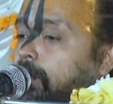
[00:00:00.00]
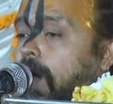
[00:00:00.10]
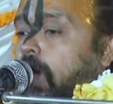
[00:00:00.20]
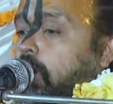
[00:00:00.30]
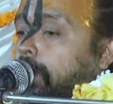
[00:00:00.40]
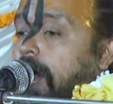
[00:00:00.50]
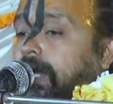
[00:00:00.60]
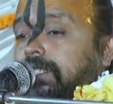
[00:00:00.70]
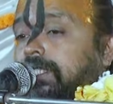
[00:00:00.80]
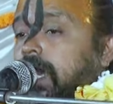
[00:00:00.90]
ভগবান
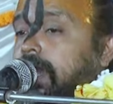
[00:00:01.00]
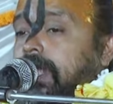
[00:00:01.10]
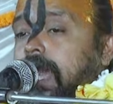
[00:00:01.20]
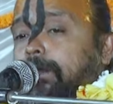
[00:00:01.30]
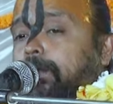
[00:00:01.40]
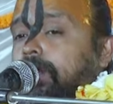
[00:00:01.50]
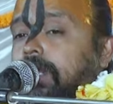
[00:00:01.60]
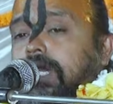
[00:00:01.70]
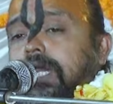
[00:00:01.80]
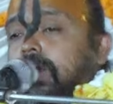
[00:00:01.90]
ছাড়াই আপন
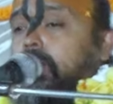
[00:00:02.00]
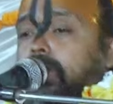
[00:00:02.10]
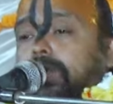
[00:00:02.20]
কেহ